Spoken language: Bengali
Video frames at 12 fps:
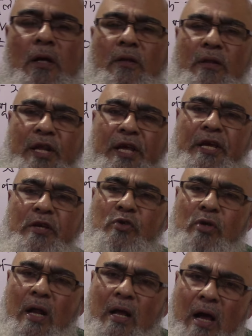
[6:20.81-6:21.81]
থ্রি কিউ
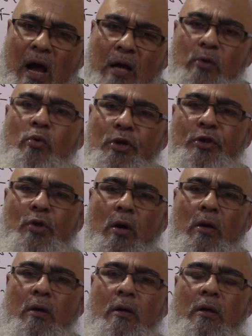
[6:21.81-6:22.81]
স্কোয়ার কার
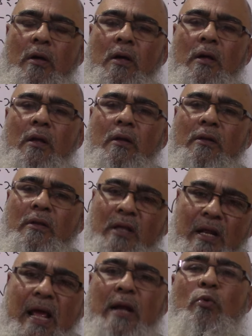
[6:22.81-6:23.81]
গুণিতক
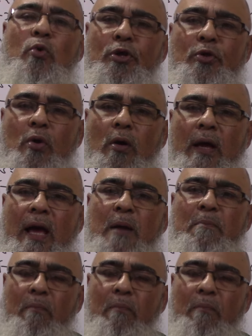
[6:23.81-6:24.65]
তিনের গুণিতক এর